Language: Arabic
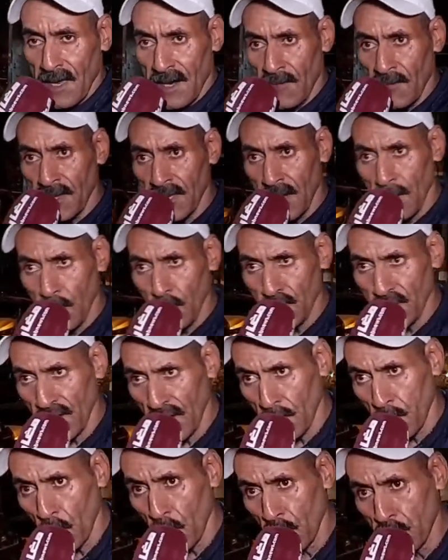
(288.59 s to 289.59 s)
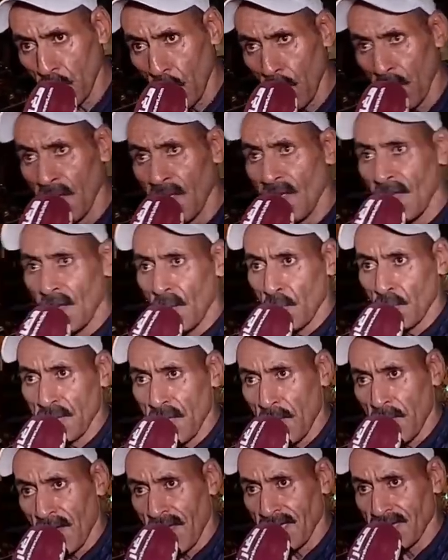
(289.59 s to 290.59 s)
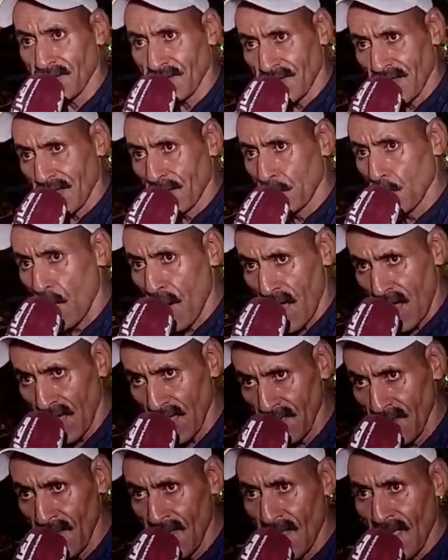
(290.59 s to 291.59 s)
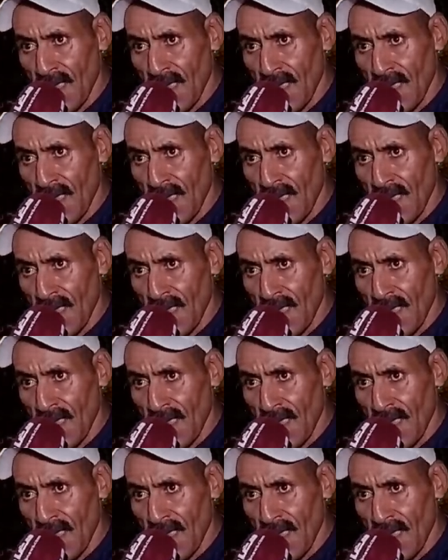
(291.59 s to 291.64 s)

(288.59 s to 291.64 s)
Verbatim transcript: راه ما ضربوش غير بوحدو ودابا راه تشد واحد